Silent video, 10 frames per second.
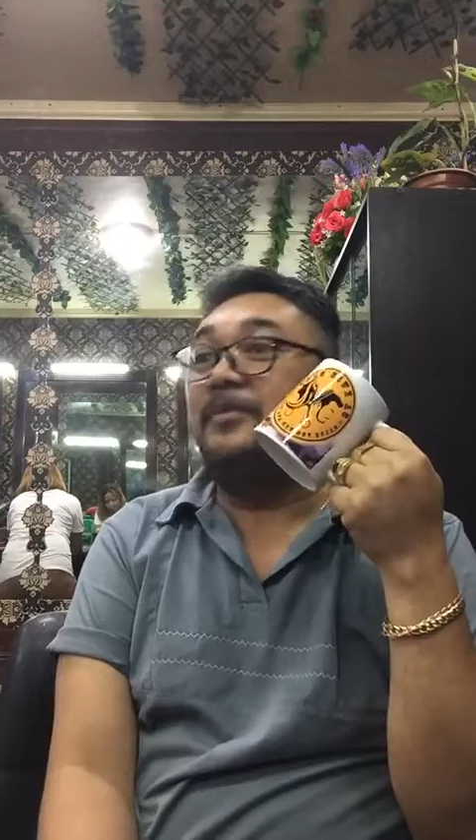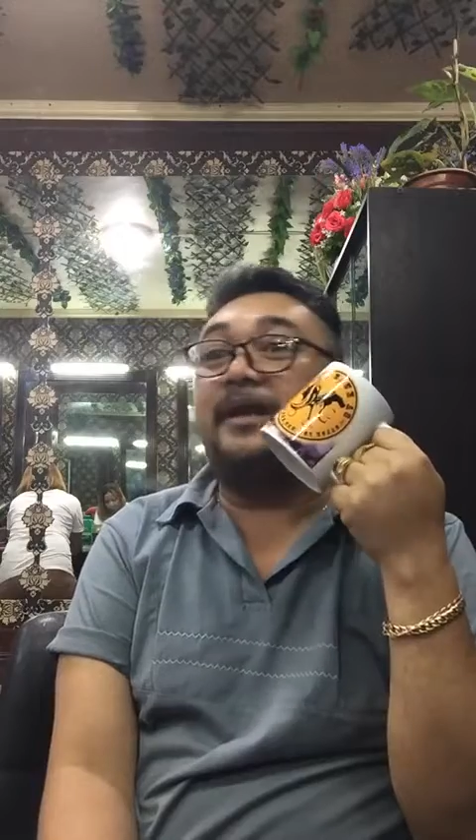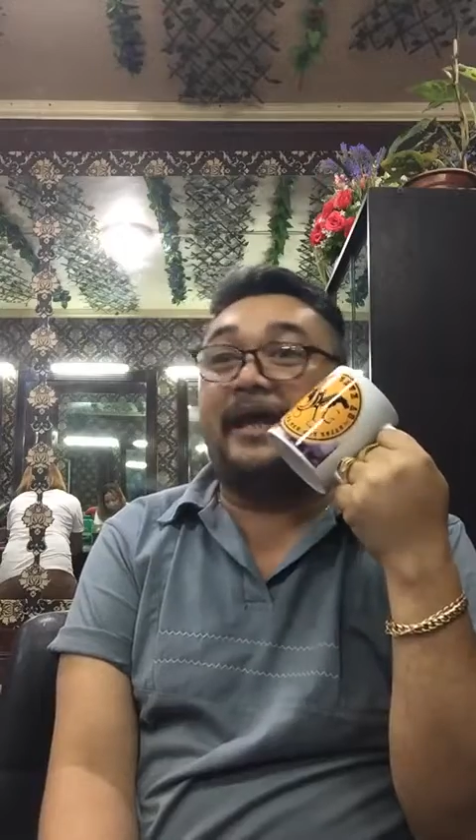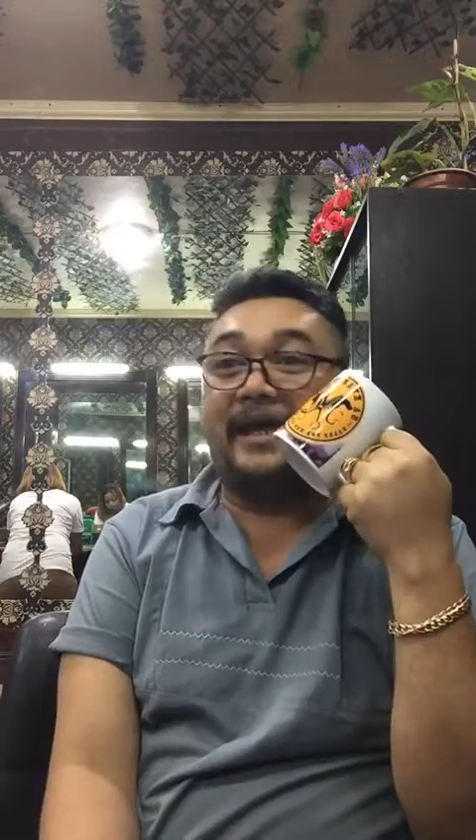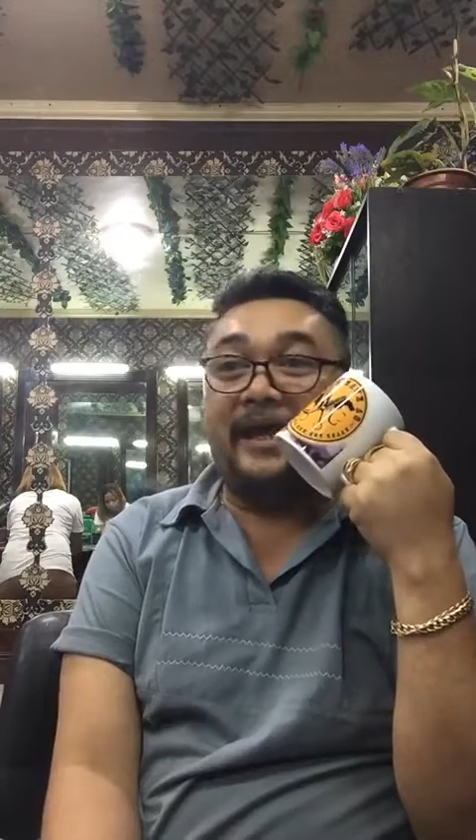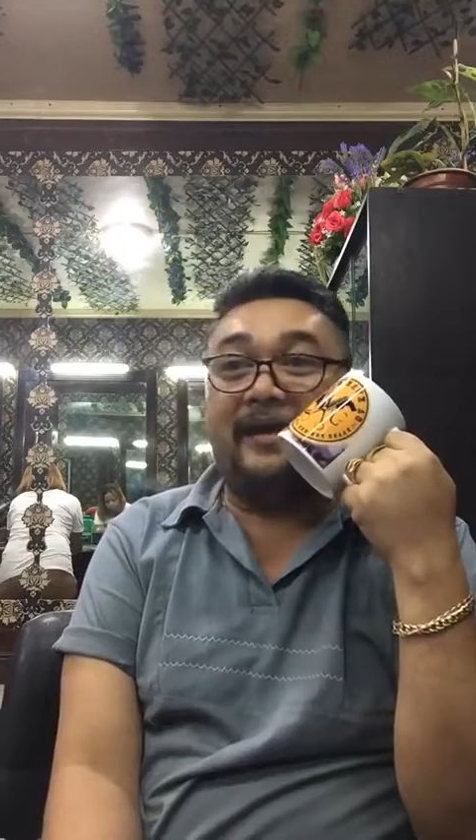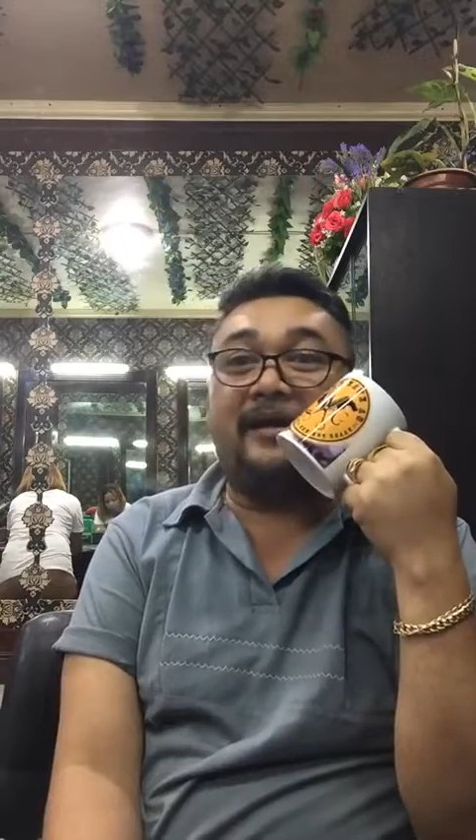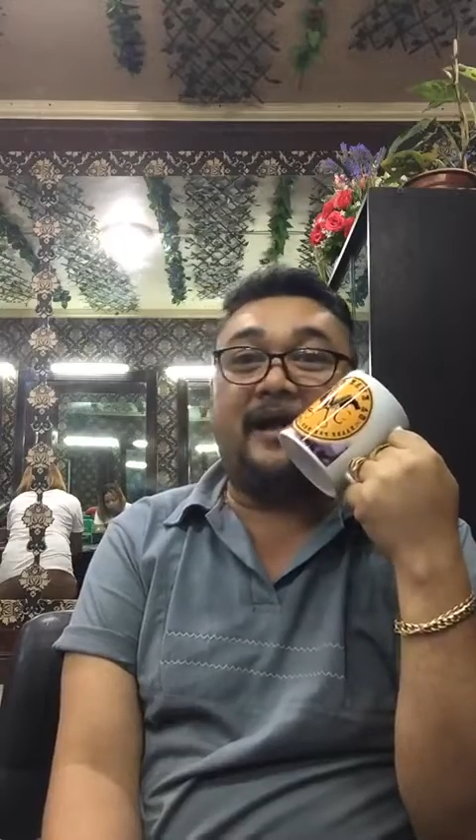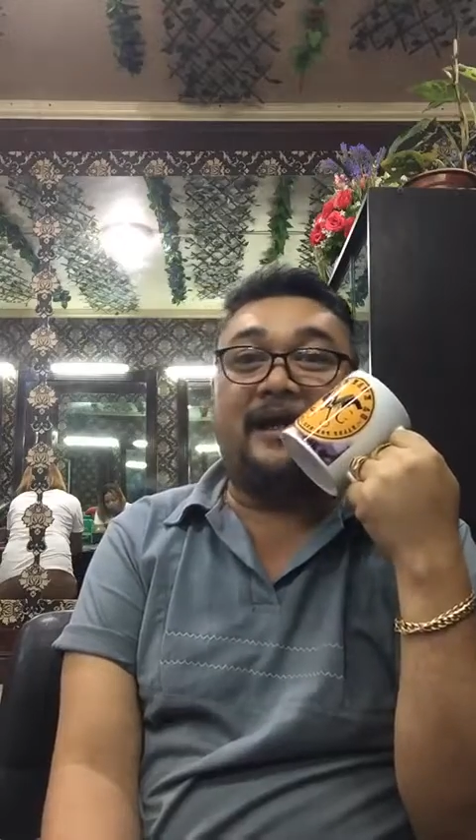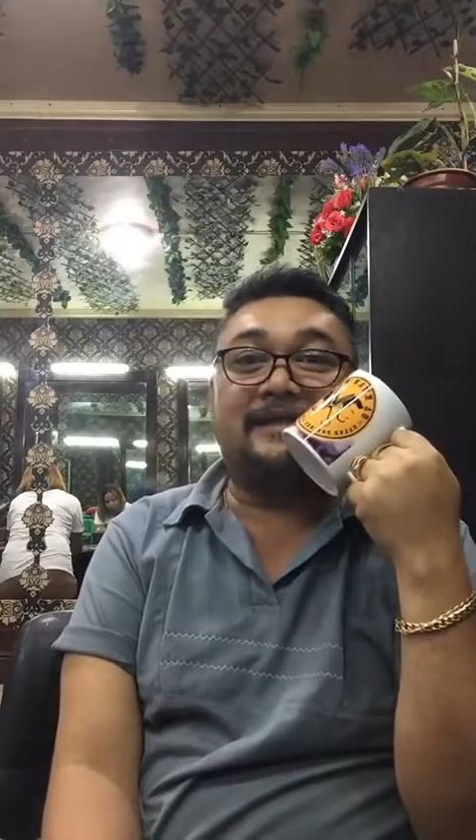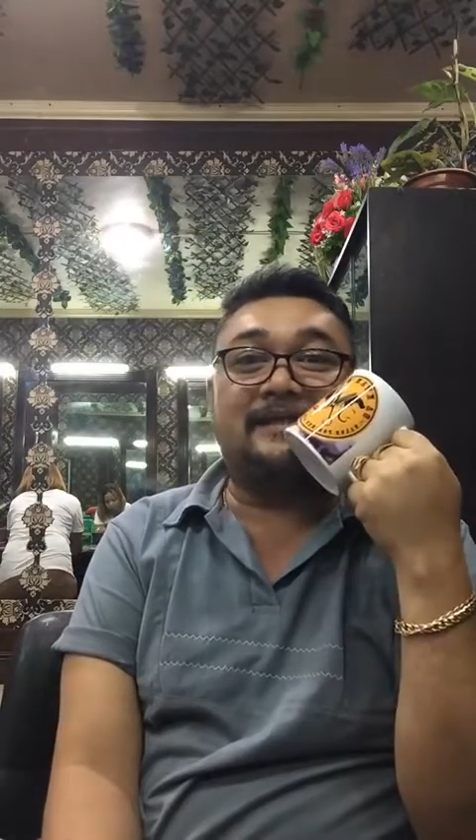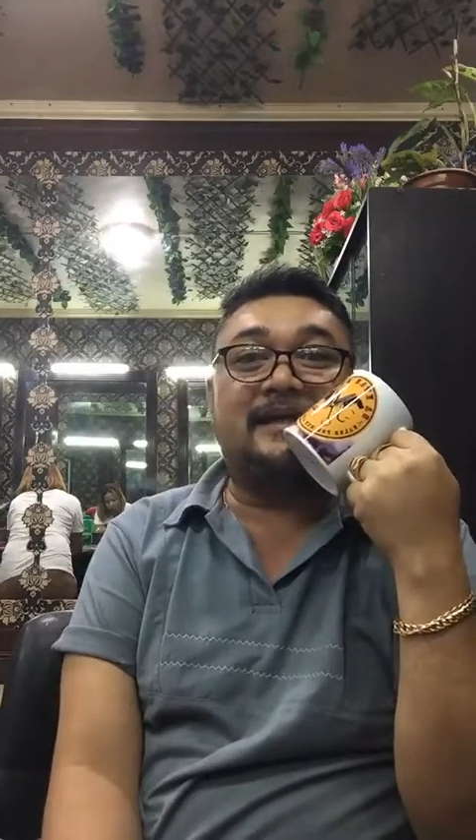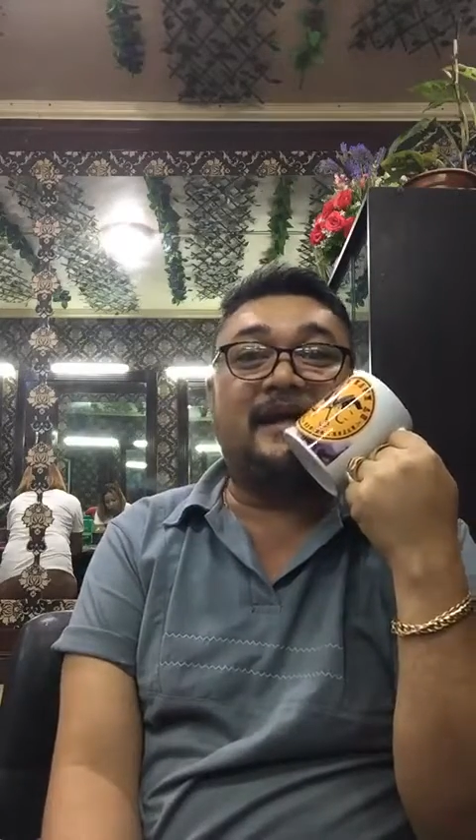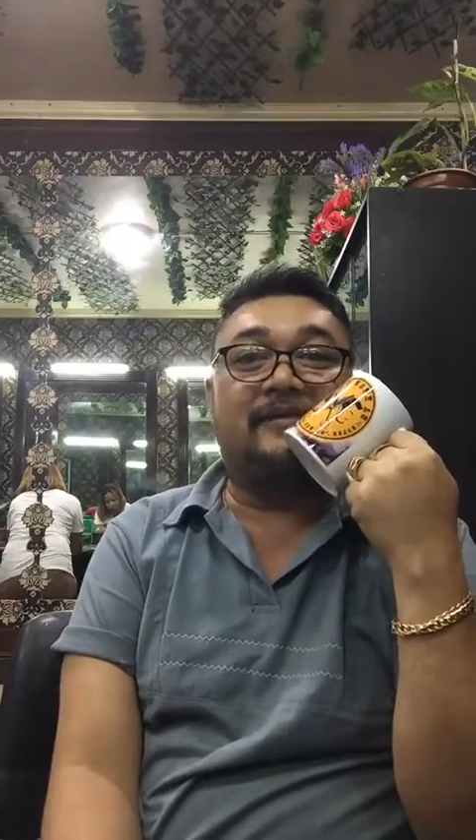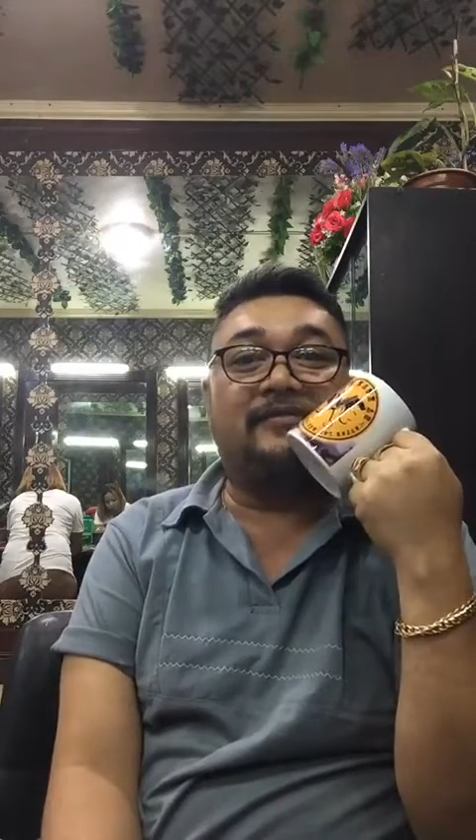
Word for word: mo like haircuts and